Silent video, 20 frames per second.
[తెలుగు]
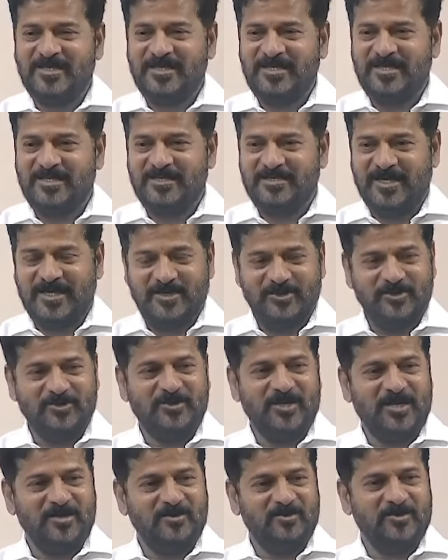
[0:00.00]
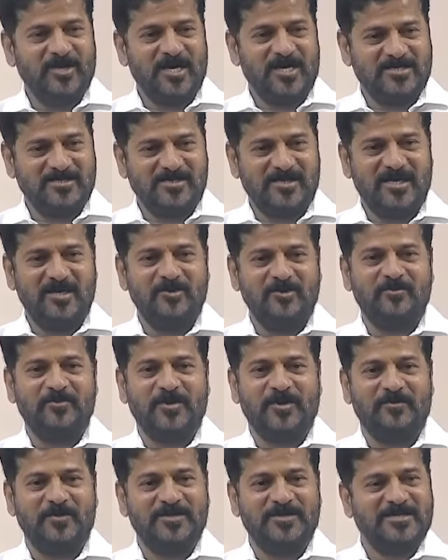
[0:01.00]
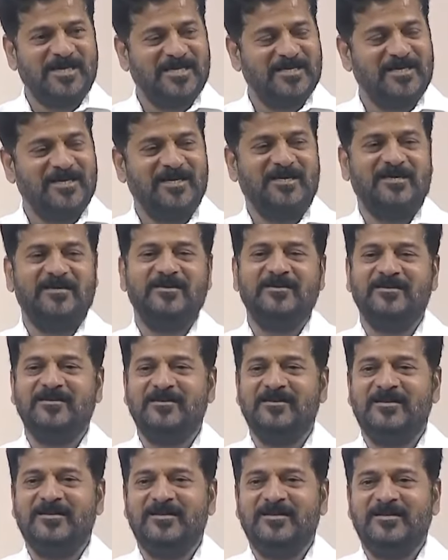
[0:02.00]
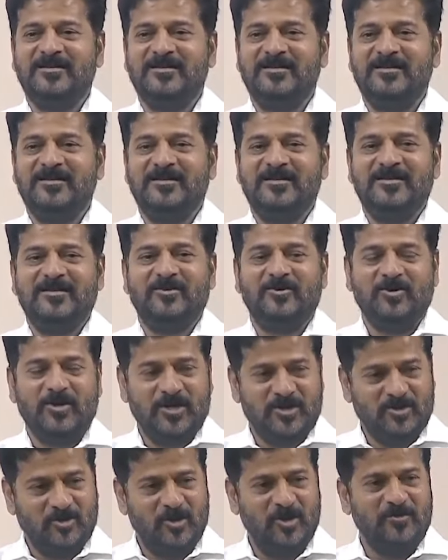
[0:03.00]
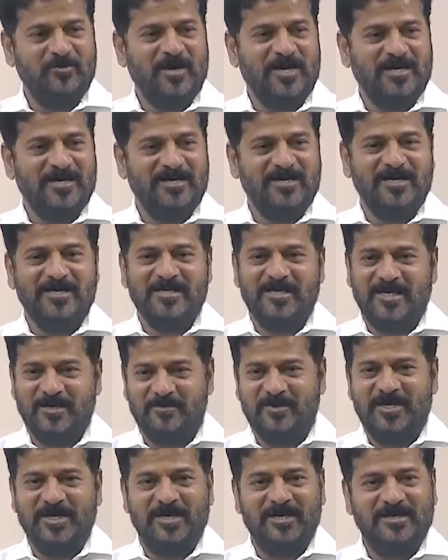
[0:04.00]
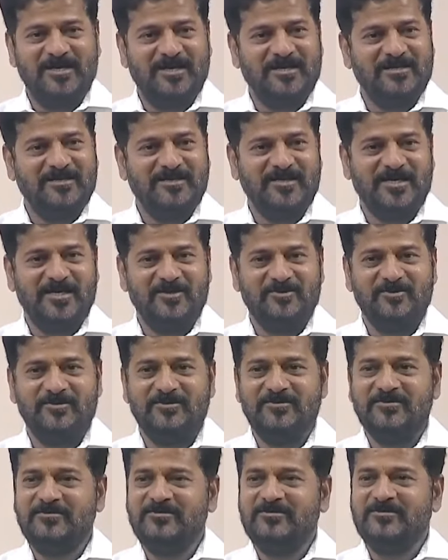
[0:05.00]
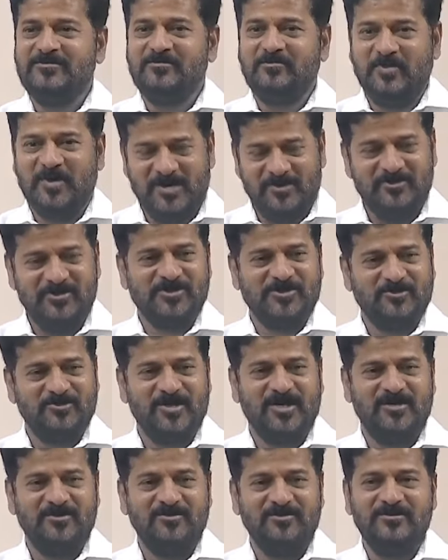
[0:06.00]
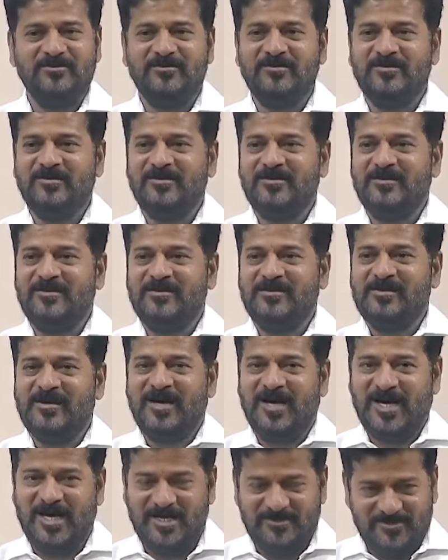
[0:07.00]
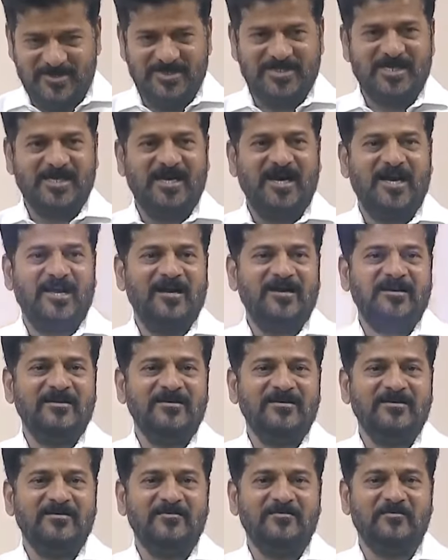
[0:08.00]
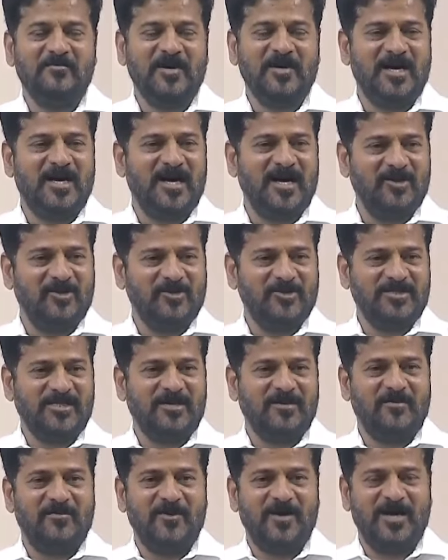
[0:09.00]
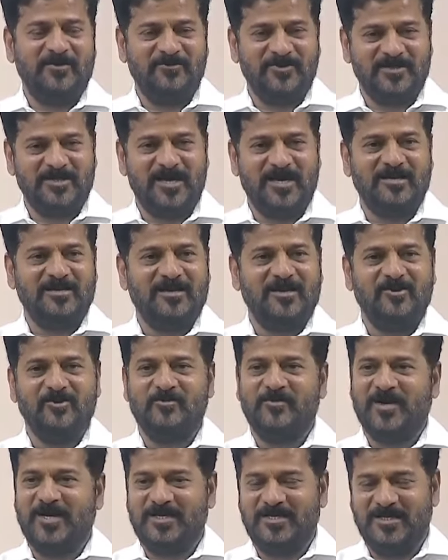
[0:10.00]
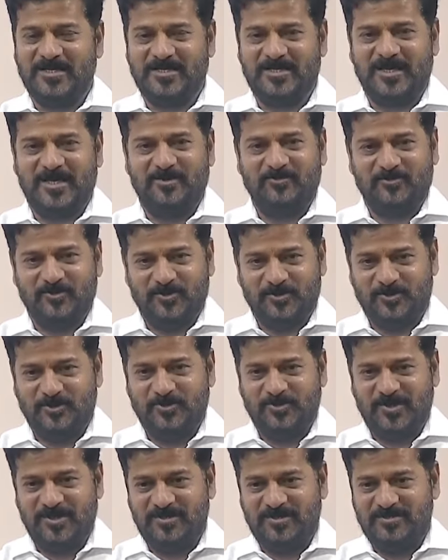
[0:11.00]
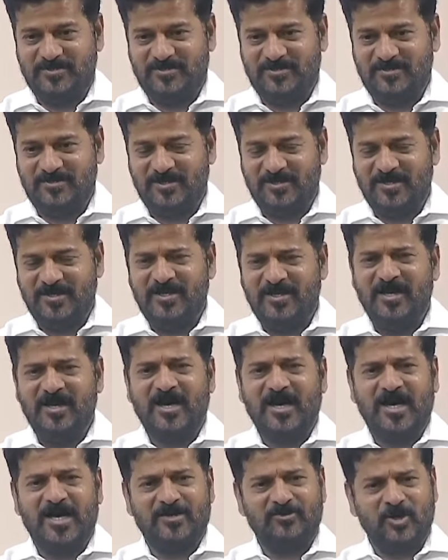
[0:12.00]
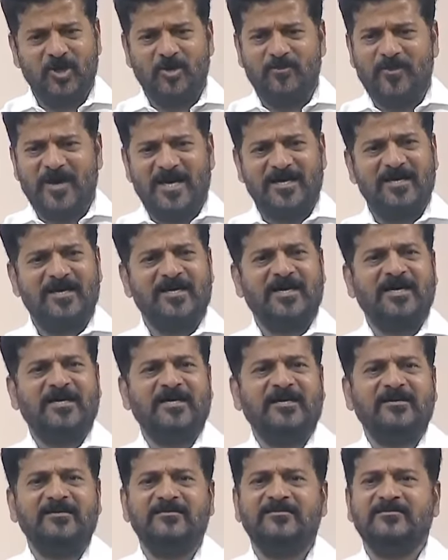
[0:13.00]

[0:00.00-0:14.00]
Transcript: ఈ రెండు తెలుగు రాష్ట్రాలు ప్రపంచానికే ఒక రోల్ మోడల్గా నిలబడాలి అని నేను భావిస్తున్నాను ఆ దిశగా మా ఆలోచన మా విధానాలు మా నిర్ణయం ఉంటుంది అందులో భాగంగానే